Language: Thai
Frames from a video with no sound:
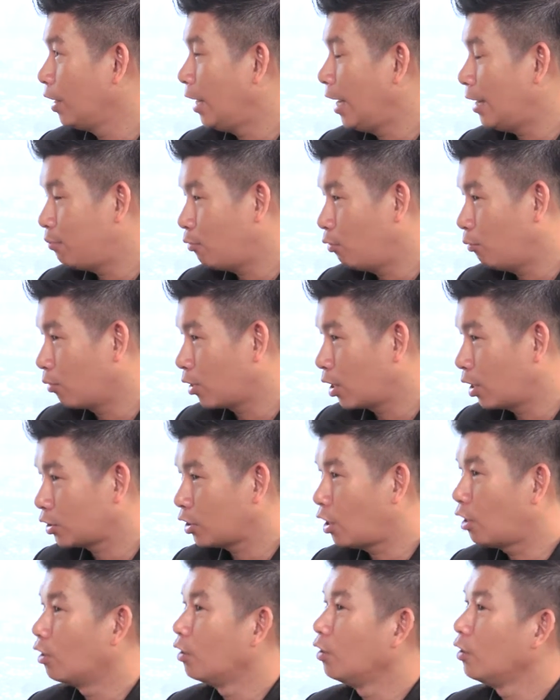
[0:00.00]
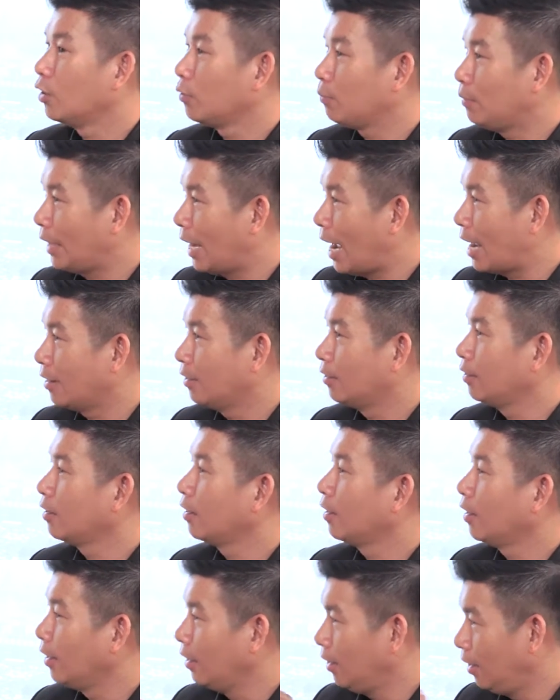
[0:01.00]
และผมก็ต้องมีการ
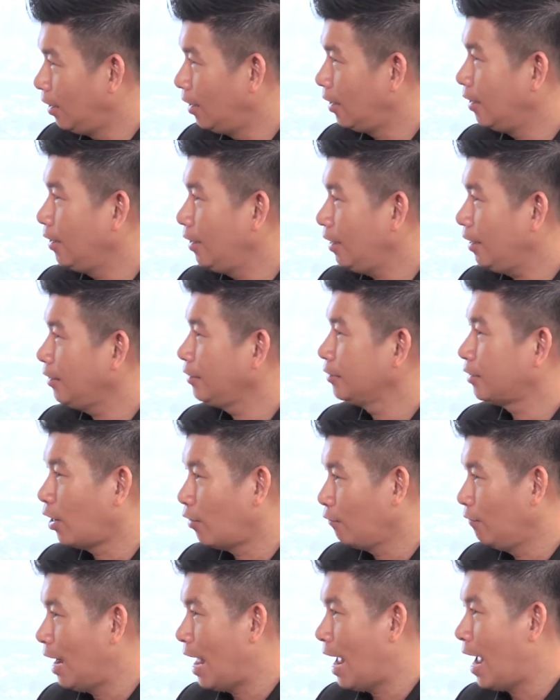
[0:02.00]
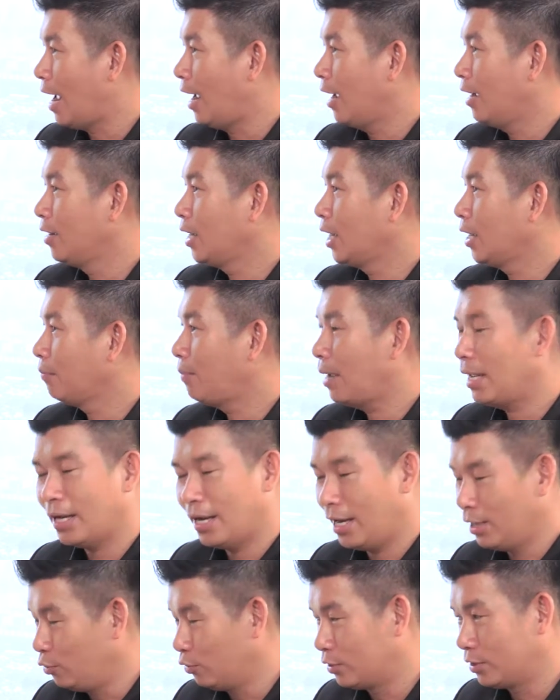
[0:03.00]
learning ตลอดเวลาไม่เค
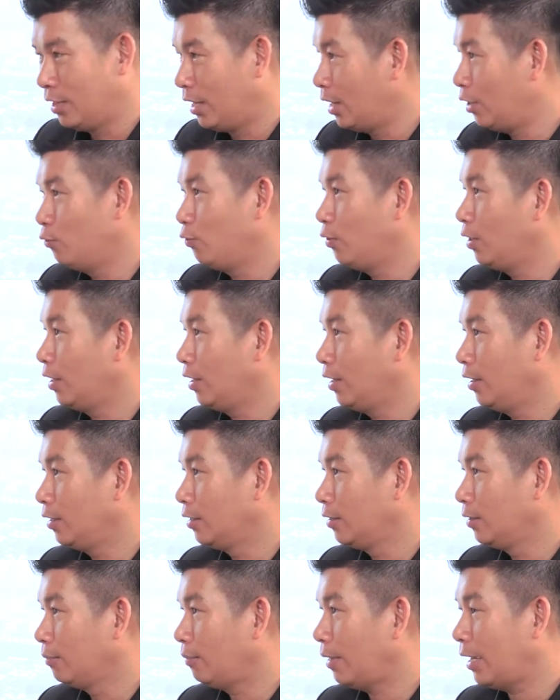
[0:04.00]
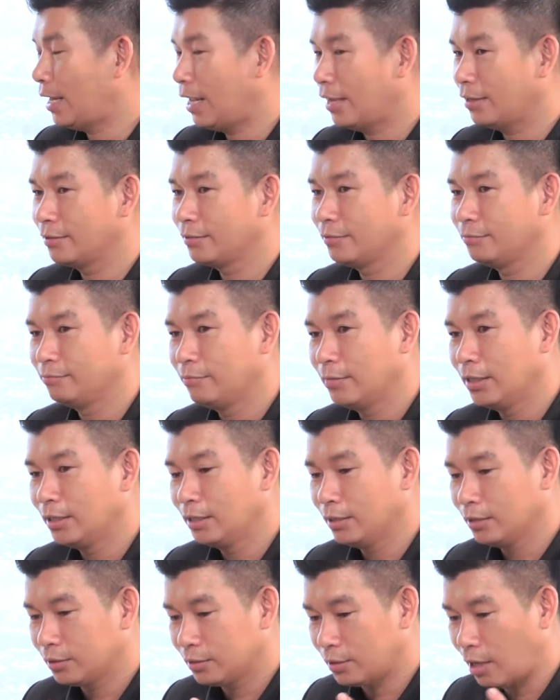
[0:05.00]
ยหยุดเรียนรู้เลยแม้กระทั่ง
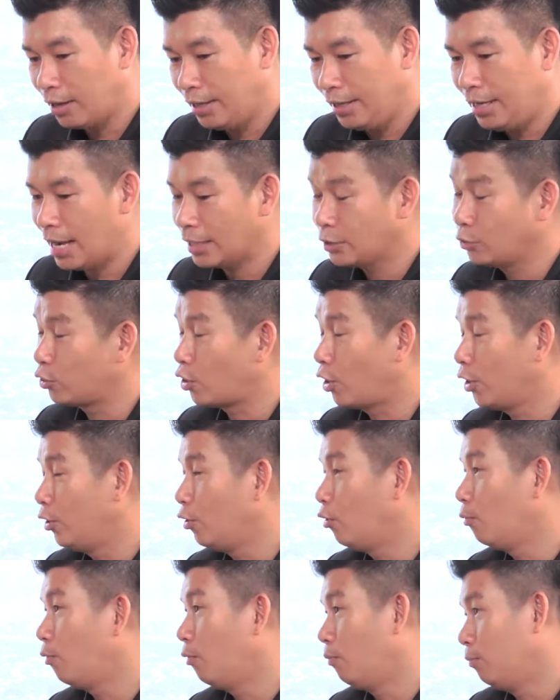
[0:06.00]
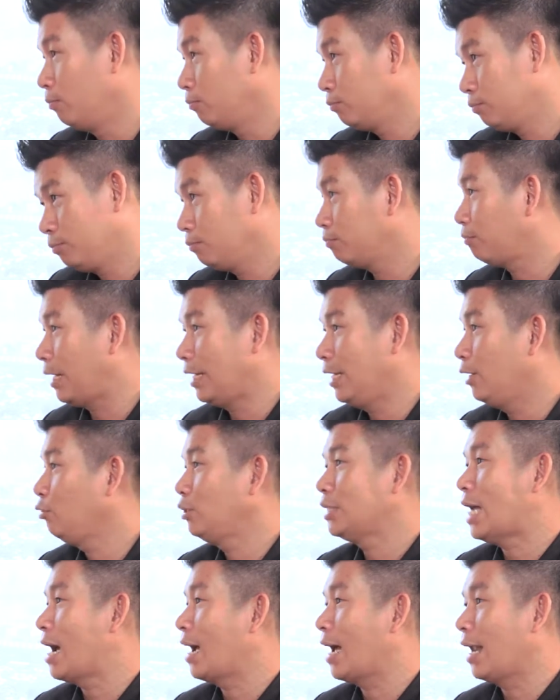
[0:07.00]
ตอนนี้หลักสูตรคอนโดผมเป็นที่
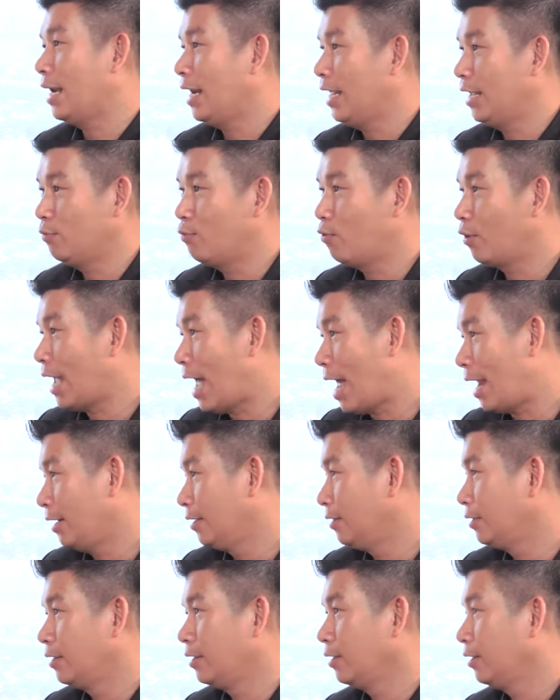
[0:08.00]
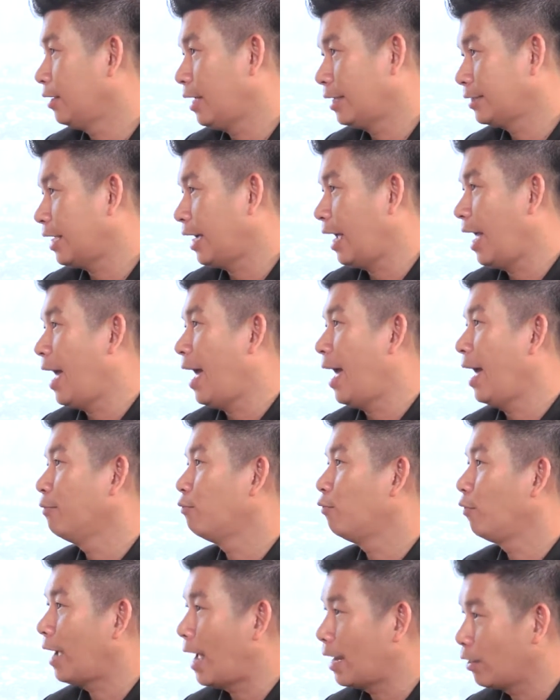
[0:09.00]
รู้จักกันในวงการอสังหา
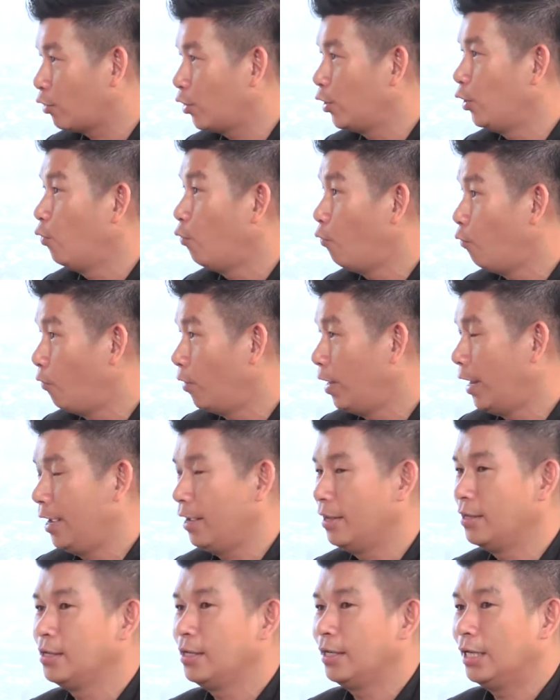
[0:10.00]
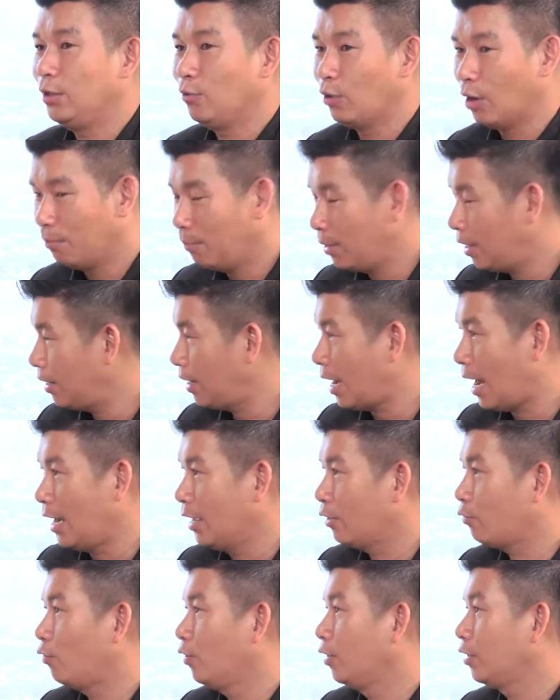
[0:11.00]
วงการคอนโดนะฮะ developer หลา
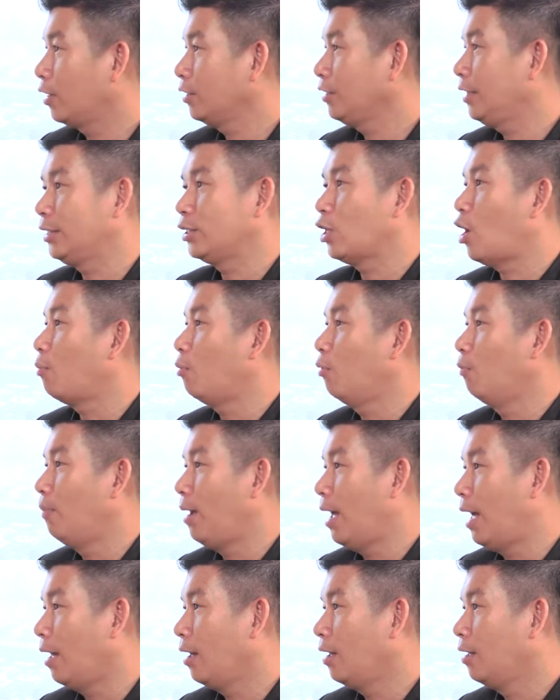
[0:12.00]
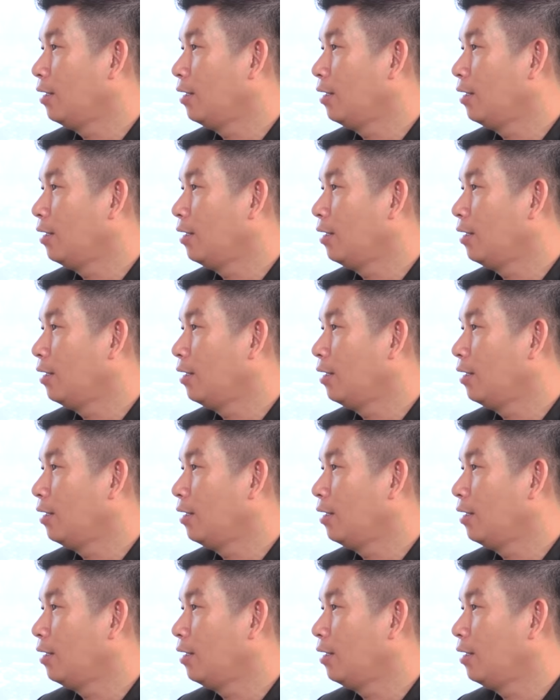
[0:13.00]
ยๆคนก็ติดต่อผมมา